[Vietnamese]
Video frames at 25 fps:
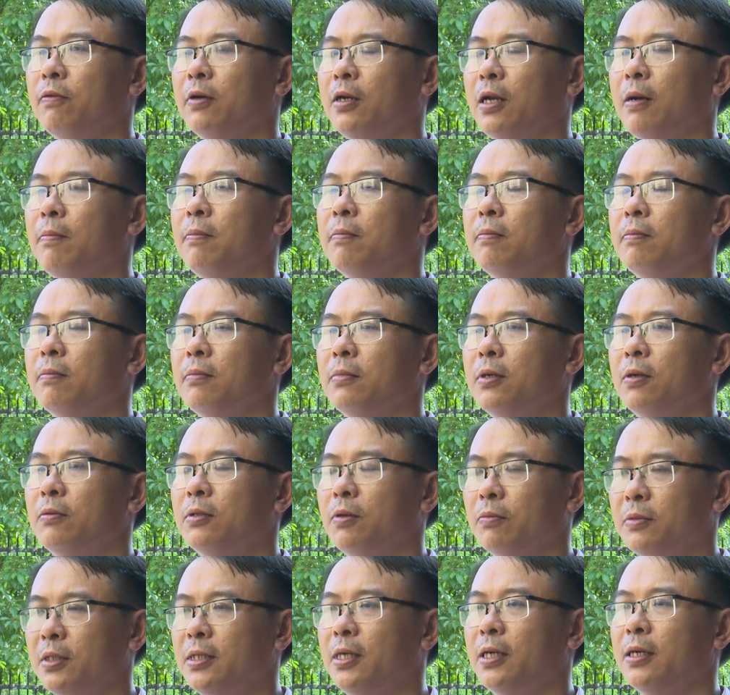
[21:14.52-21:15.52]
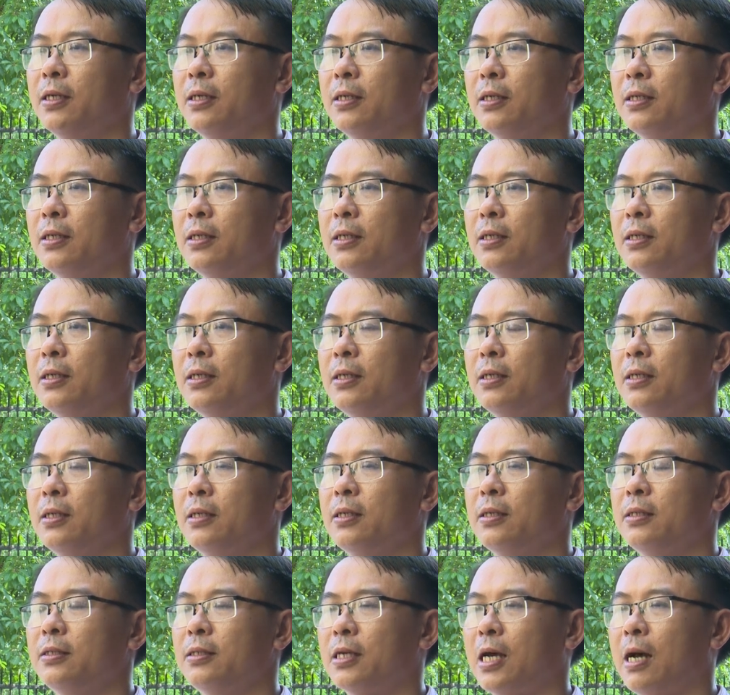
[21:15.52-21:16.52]
trong tổng dư nợ
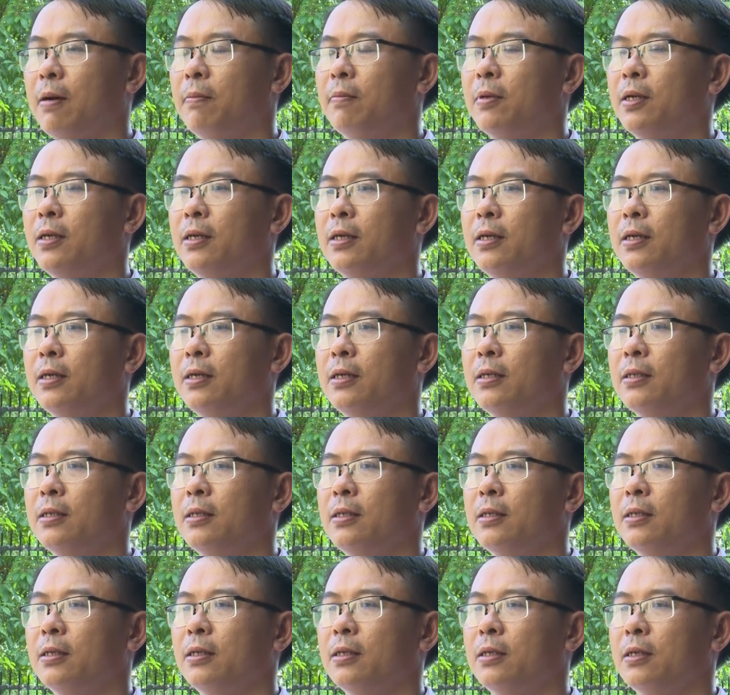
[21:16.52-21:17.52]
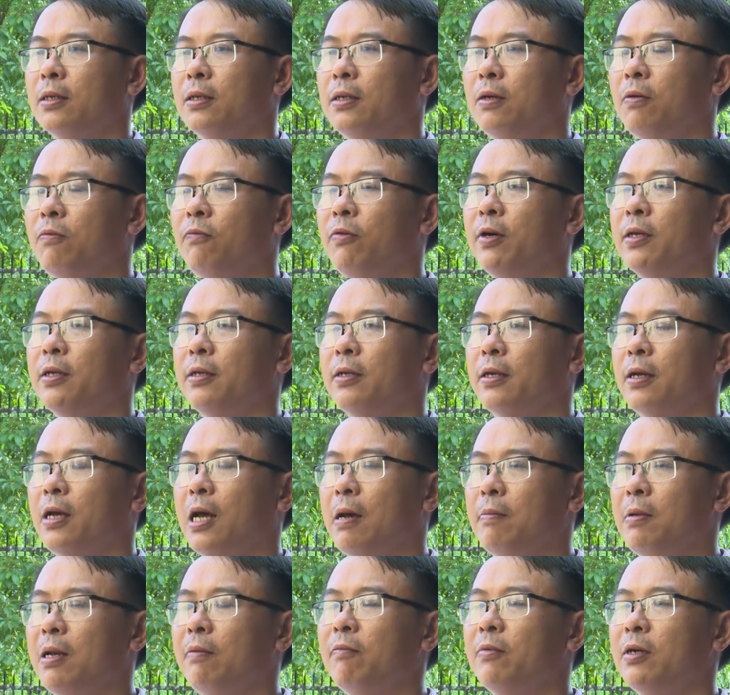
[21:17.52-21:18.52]
giảm là
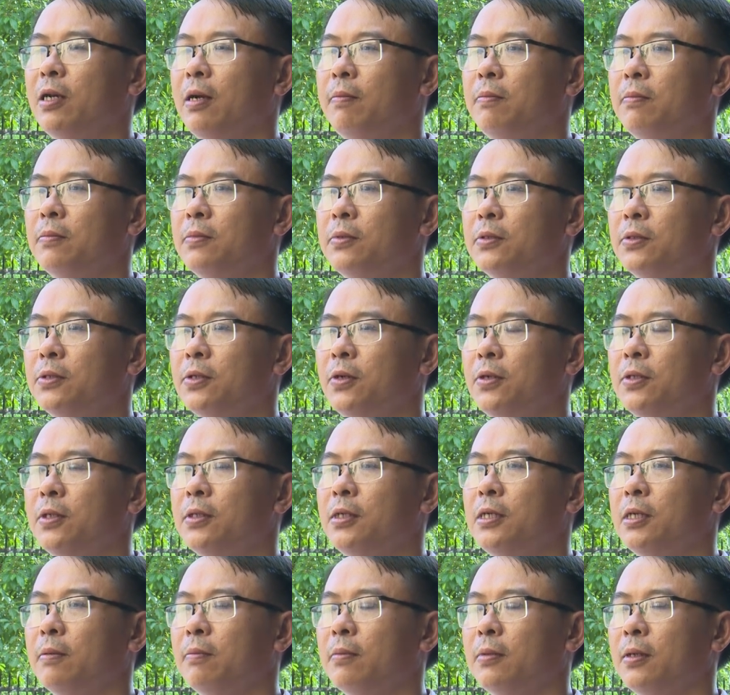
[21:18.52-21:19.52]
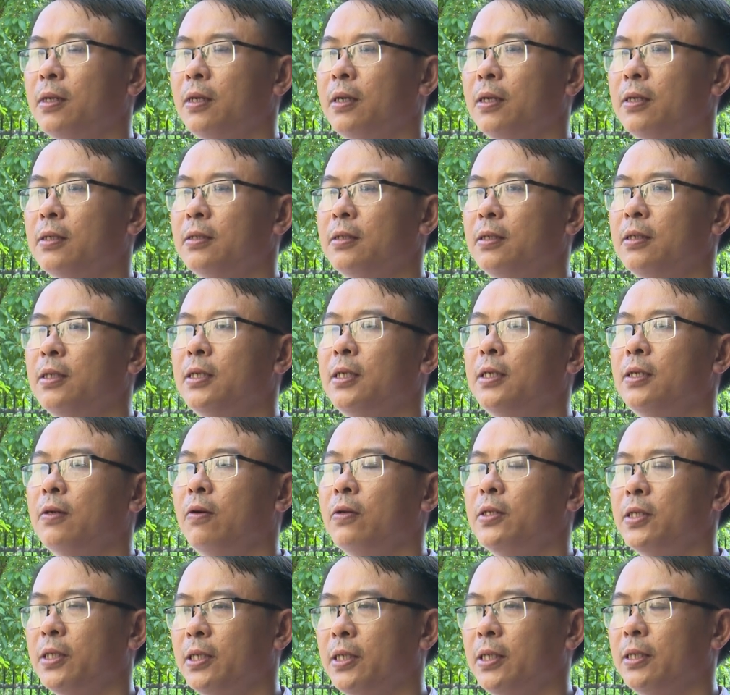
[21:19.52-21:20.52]
0,25% so thời điểm là trước khi
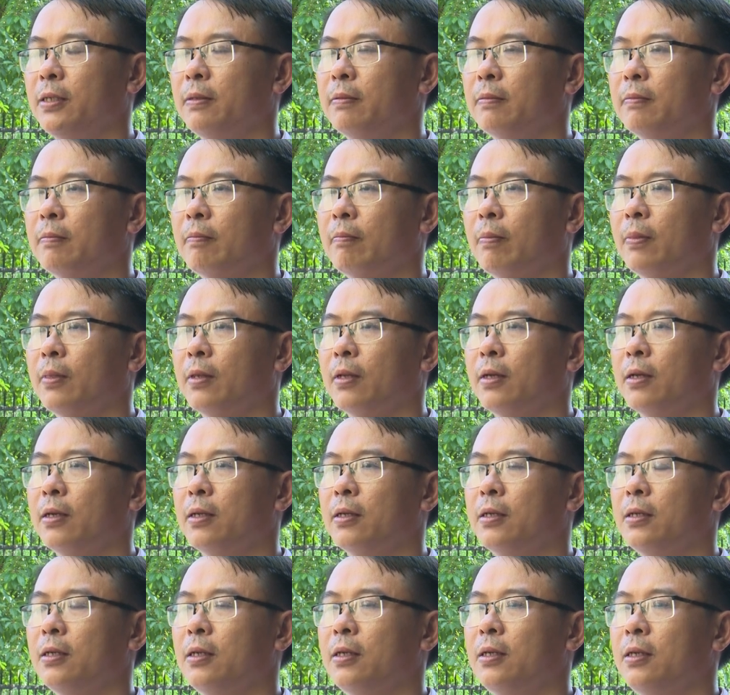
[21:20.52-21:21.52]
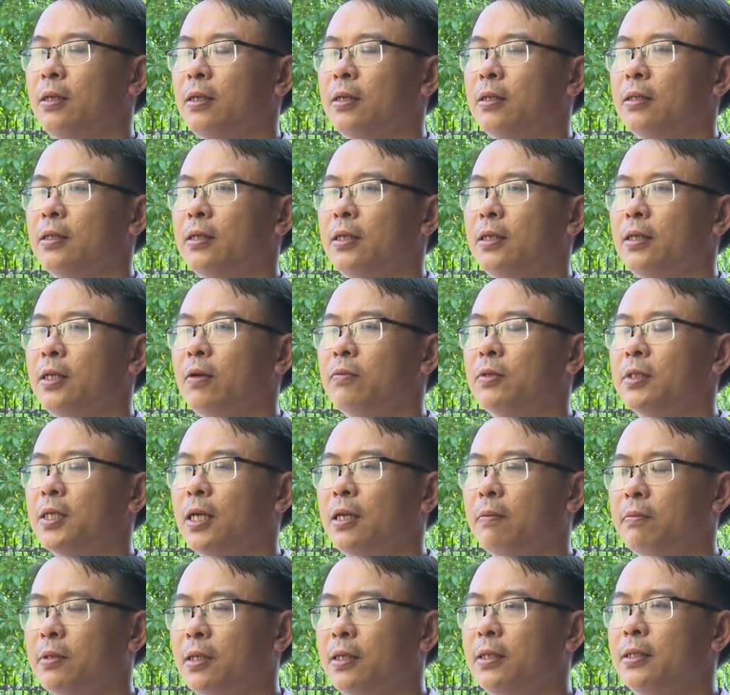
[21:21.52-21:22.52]
có chỉ thị. Dạ. Thì trong thời
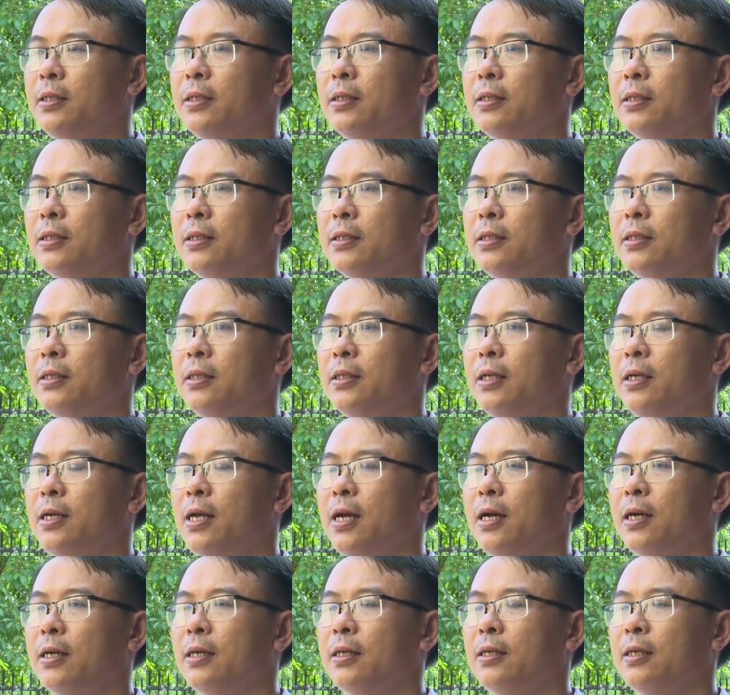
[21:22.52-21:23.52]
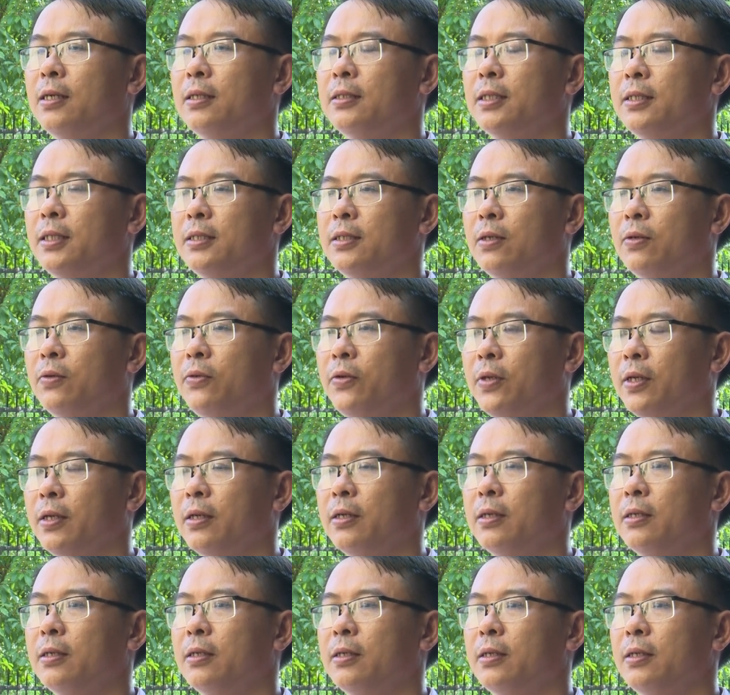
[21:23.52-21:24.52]
gian sắp tới thì ngân hàng chính sách xã hội huyện
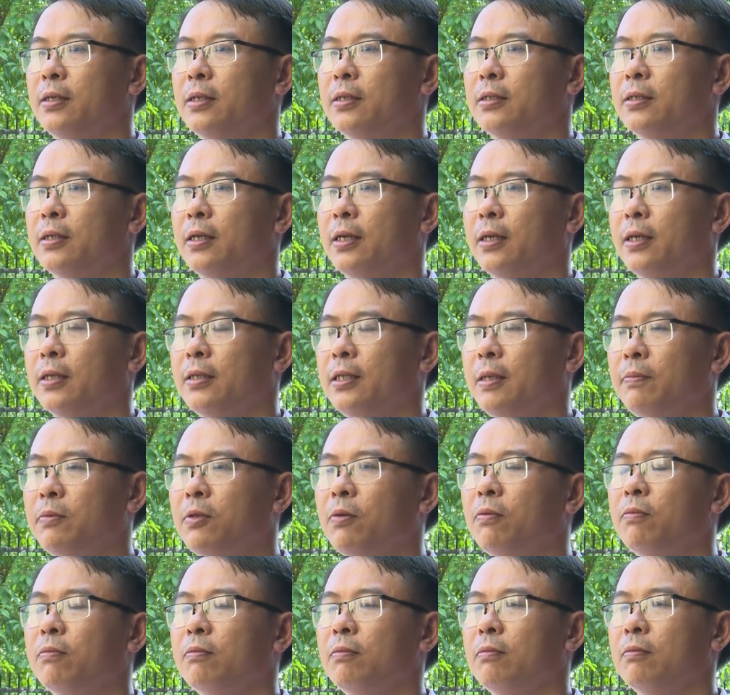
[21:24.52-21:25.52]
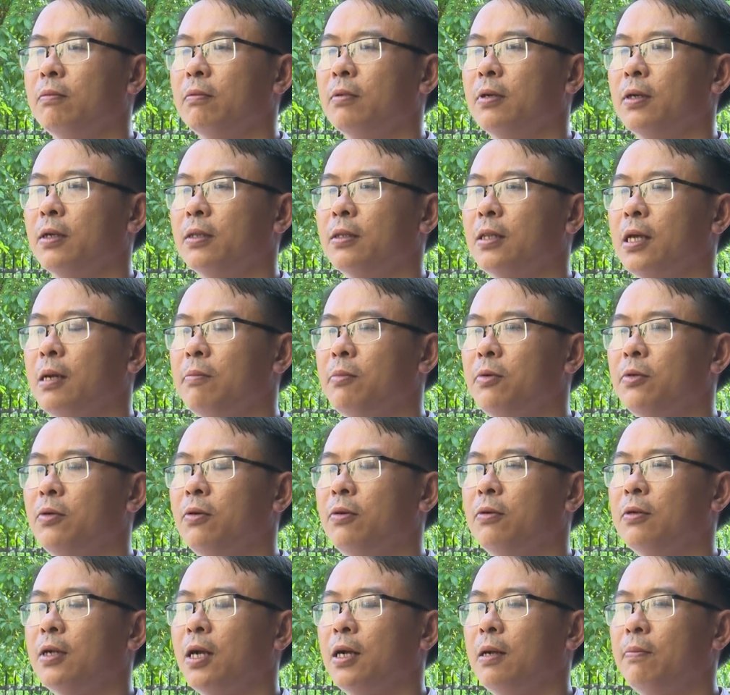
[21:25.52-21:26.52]
sẽ tiếp tục à, tham mưu
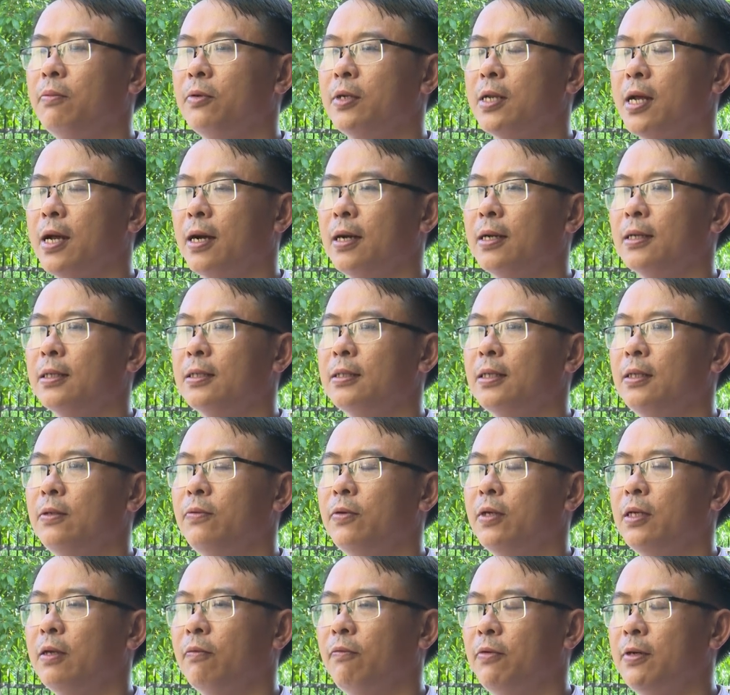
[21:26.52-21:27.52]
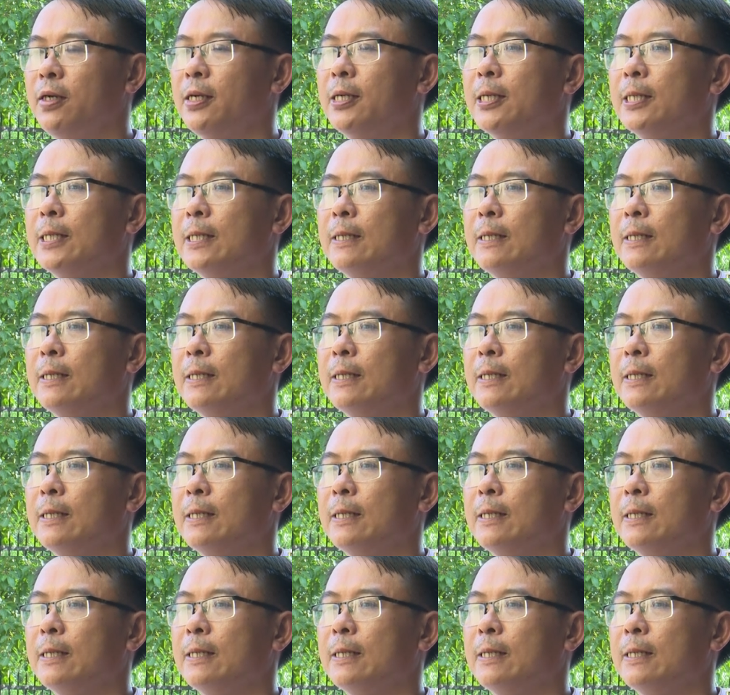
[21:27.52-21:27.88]
cho các cấp ủy đảng, chính quyền địa phương